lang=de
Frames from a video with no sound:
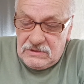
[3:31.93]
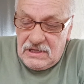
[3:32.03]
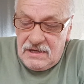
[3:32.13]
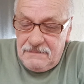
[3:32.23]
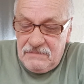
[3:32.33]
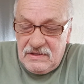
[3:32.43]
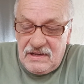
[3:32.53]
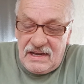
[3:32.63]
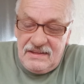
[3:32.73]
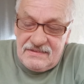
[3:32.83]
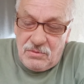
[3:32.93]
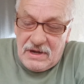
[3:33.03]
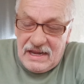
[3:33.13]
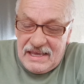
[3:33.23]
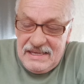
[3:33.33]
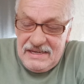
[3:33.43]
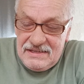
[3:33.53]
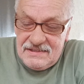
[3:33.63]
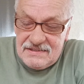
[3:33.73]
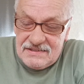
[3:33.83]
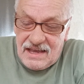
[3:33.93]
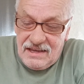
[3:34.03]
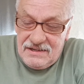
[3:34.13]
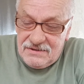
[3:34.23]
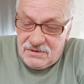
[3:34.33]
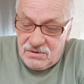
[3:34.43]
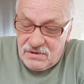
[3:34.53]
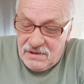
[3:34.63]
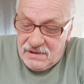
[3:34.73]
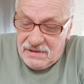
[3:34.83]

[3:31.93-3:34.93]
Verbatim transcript: Ne? sind alles so kleine Sachen, da